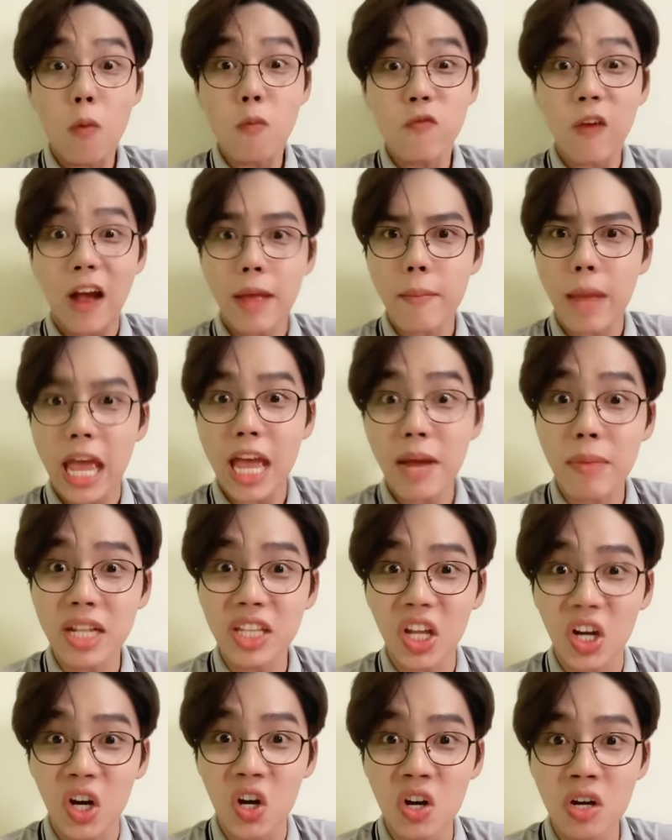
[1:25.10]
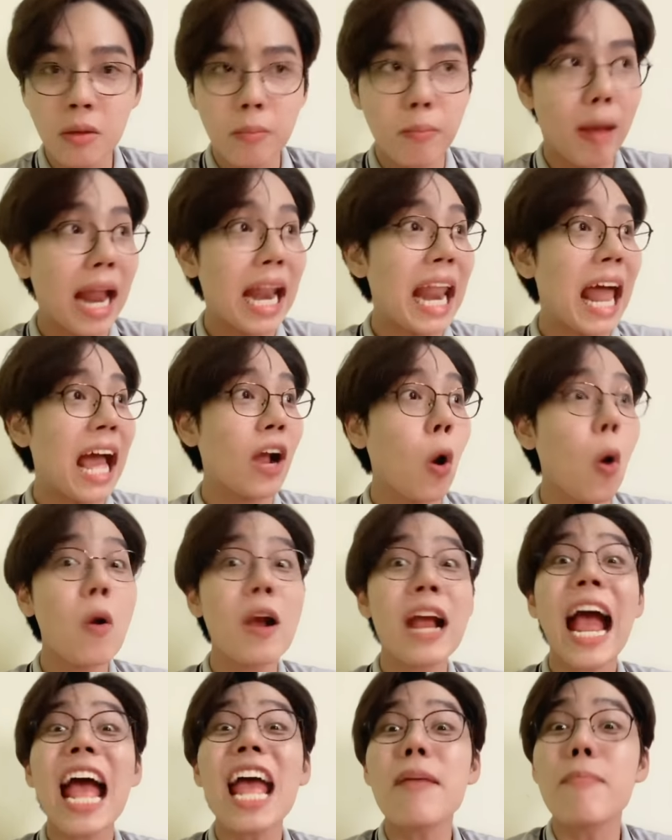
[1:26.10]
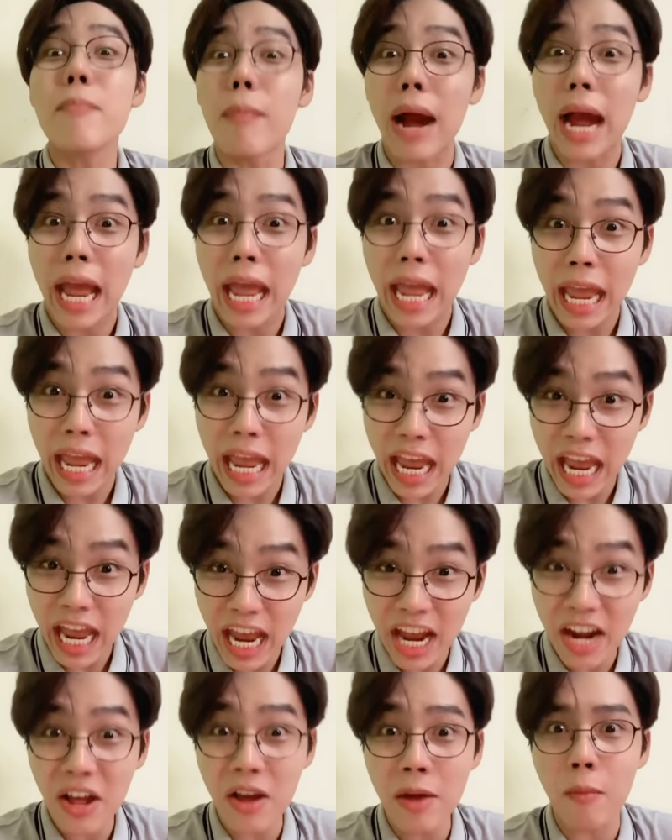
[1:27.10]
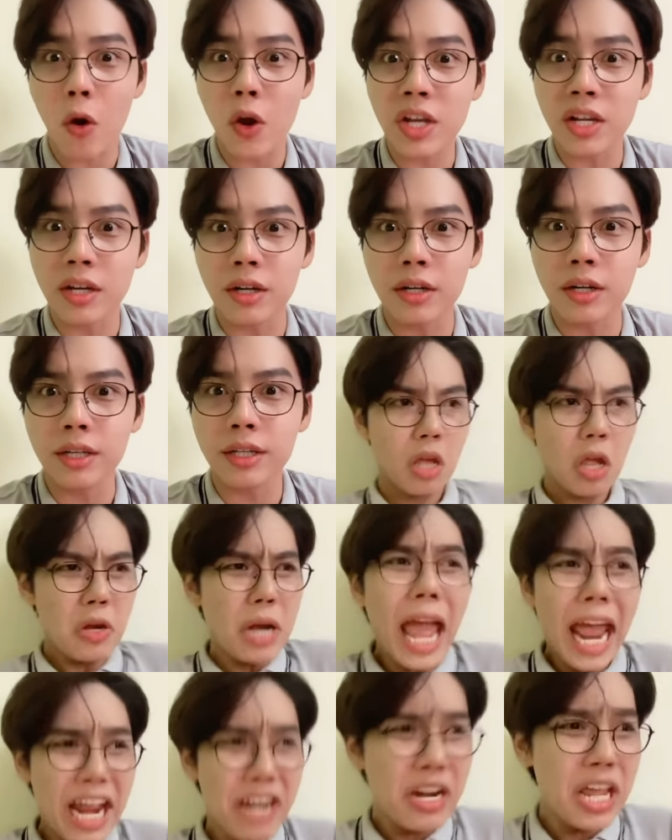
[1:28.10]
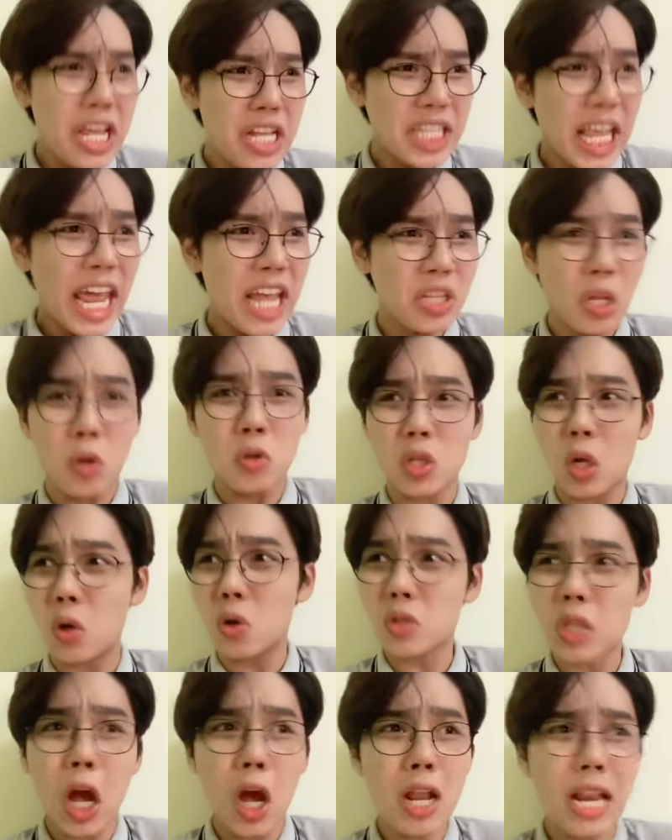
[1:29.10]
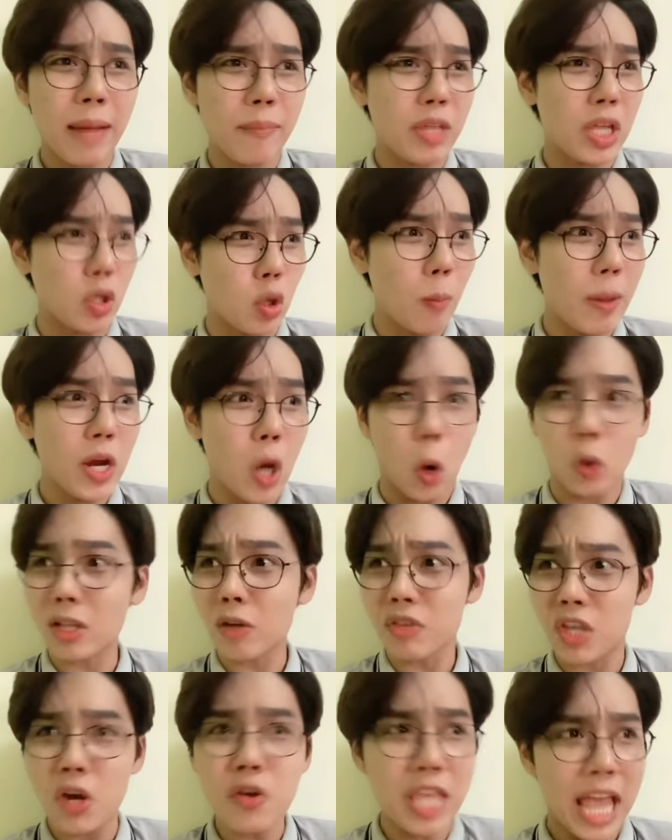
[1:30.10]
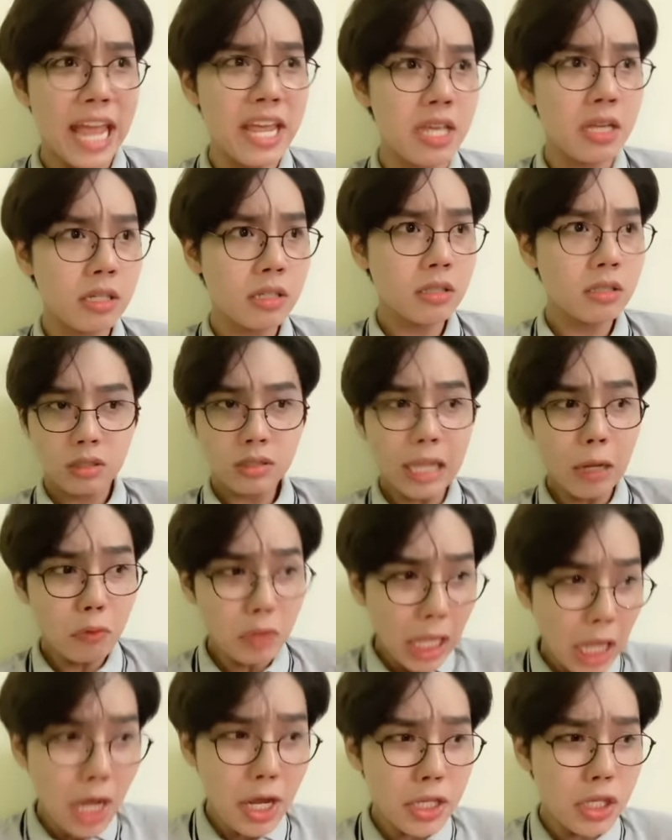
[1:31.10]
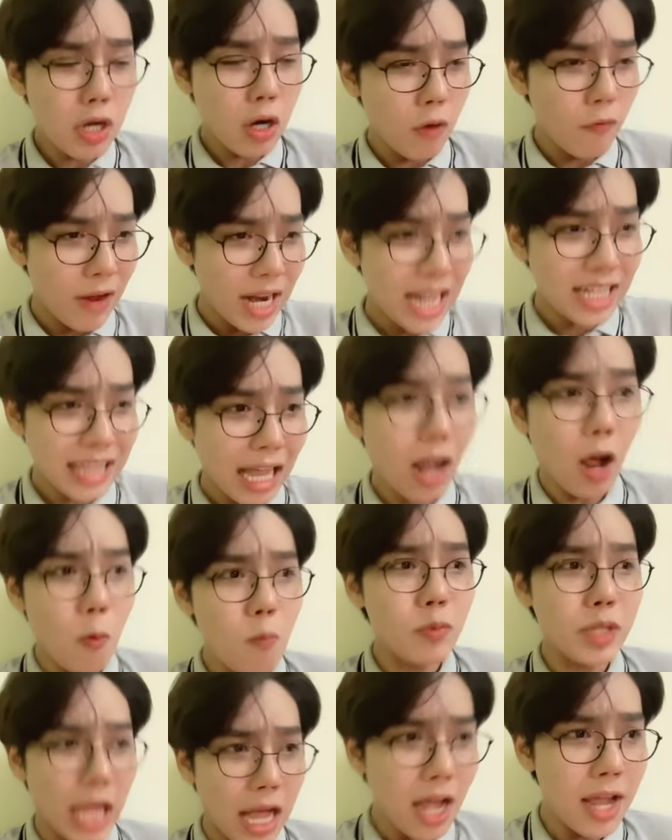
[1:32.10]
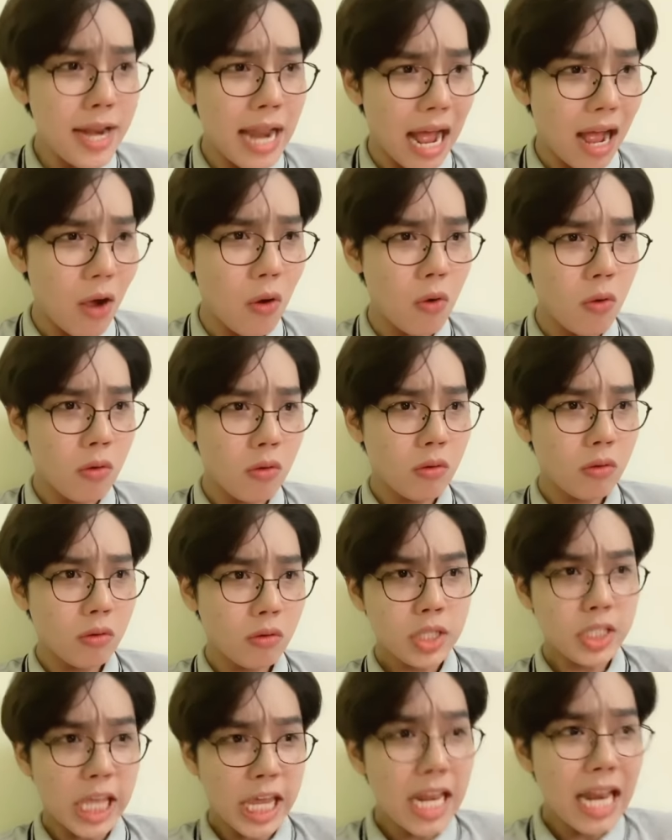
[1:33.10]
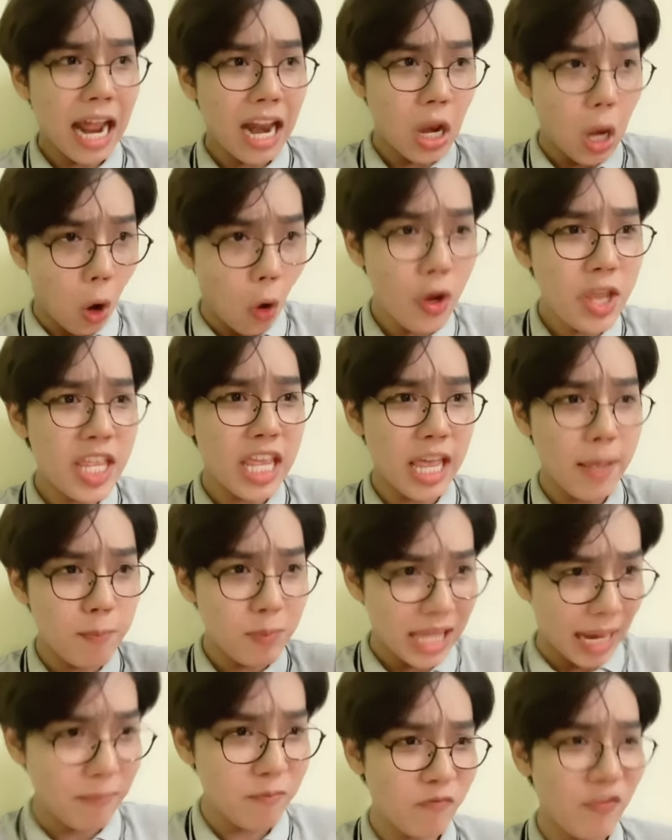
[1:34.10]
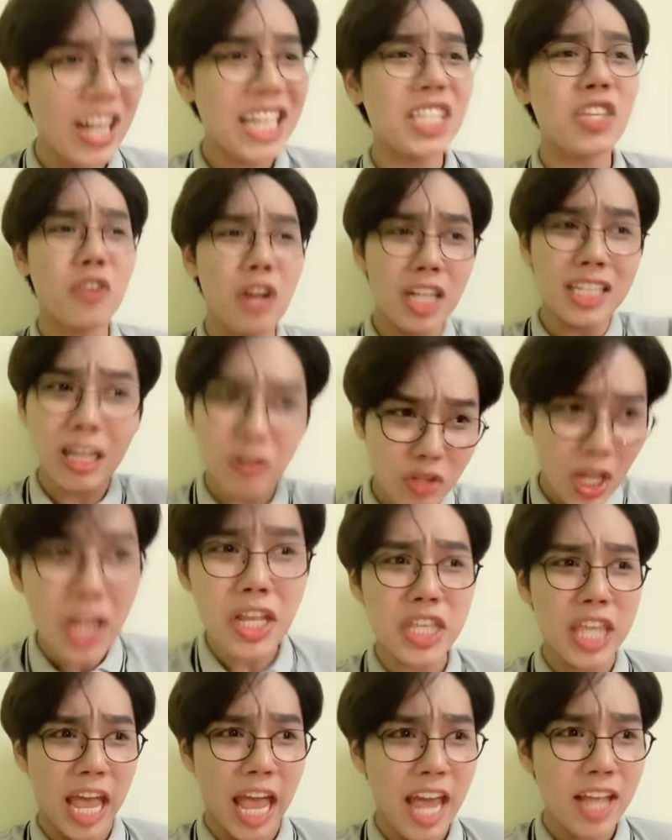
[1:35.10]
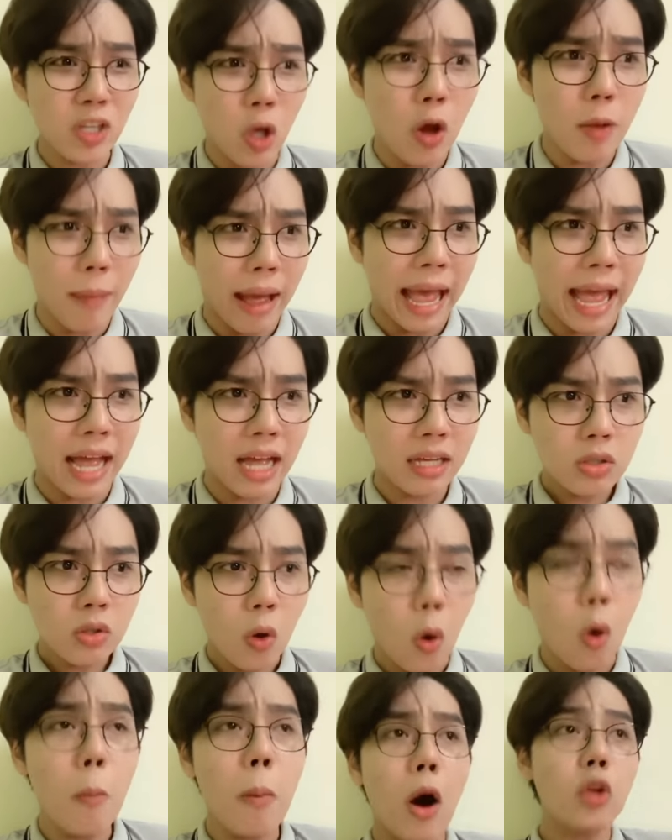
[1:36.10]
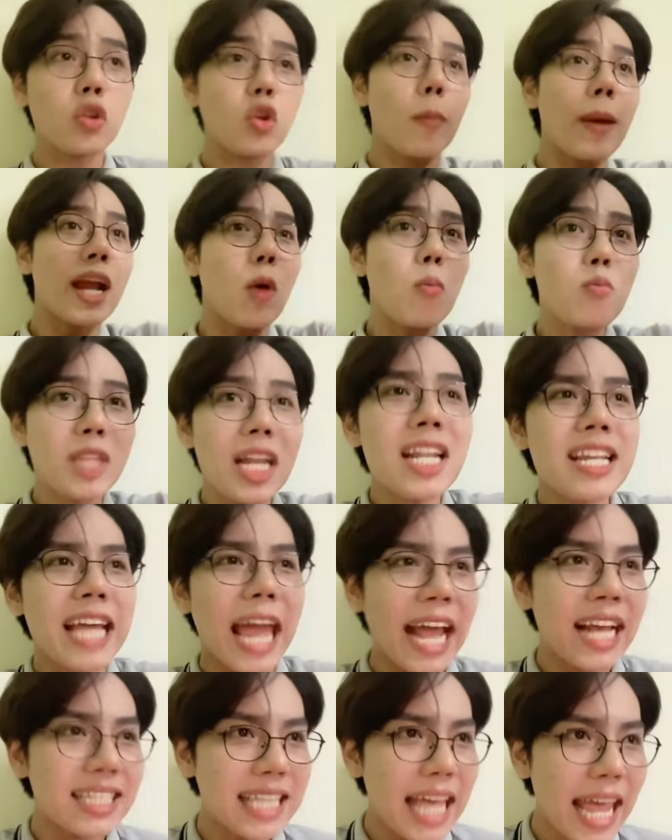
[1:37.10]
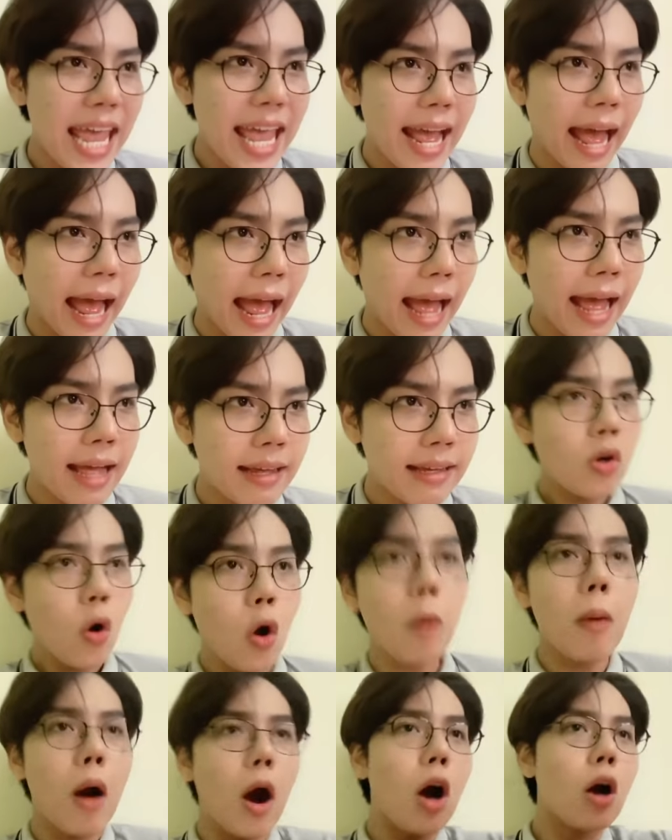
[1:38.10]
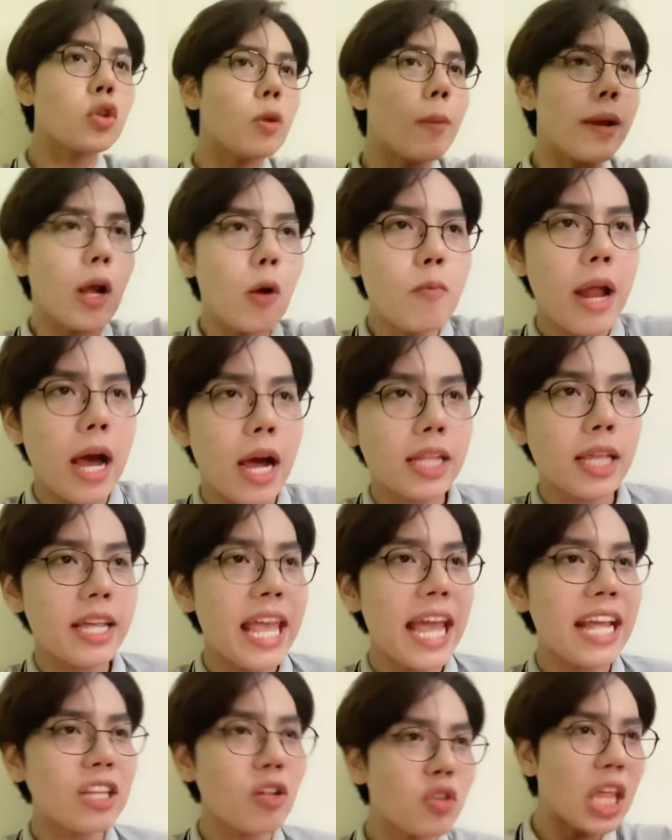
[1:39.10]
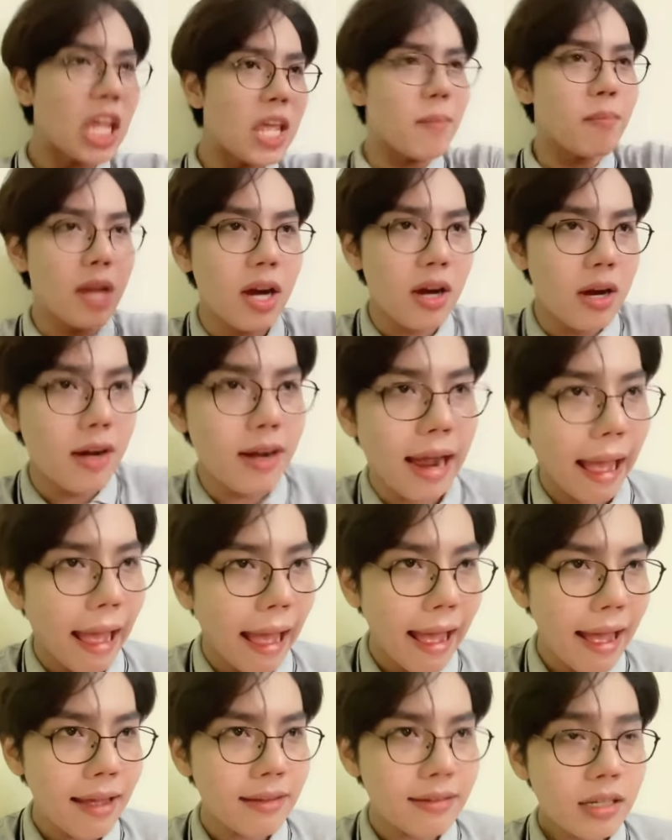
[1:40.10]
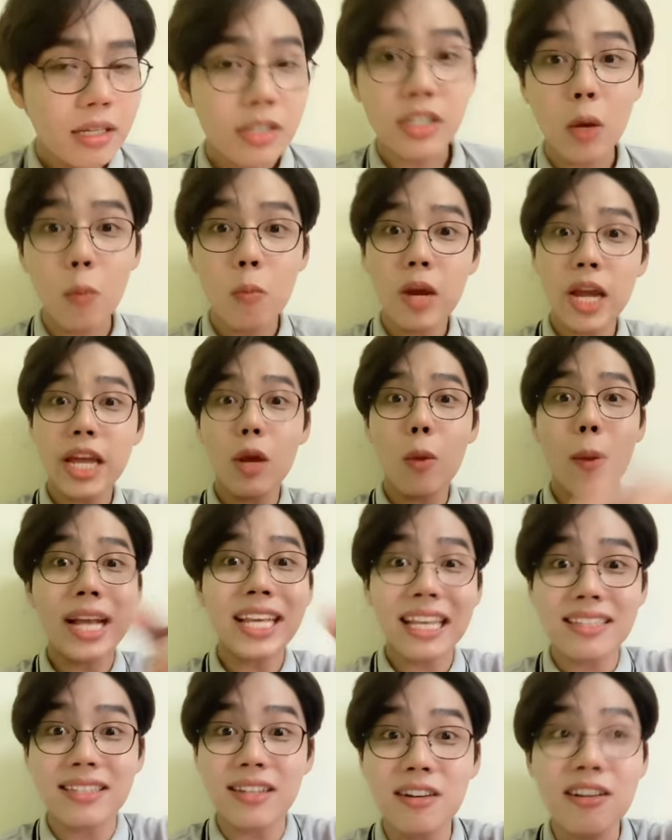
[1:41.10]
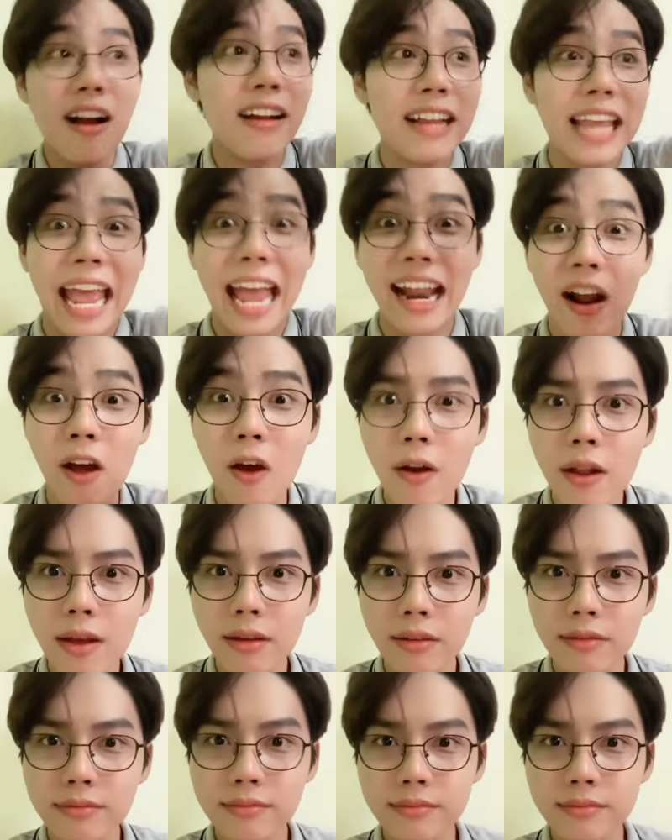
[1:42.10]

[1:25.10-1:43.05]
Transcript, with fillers: phải mẹ bình thường mà là con gái mẹ đó mọi người. Đang đi xe từ từ tới, làm gì tụi bay gọi tao dữ vậy? Tao tới chứ không phải là tao không tới đâu. Chỉ là lỗi nhịp chậm phách cho nên tao tới trễ thôi mà. Ủa bộ tụi bay không tính kẹt xe hả? Ủa bộ tụi bay không đợi thời gian tao tìm đường hả? Trong khi cái quán trà sữa gần nhà nó đó.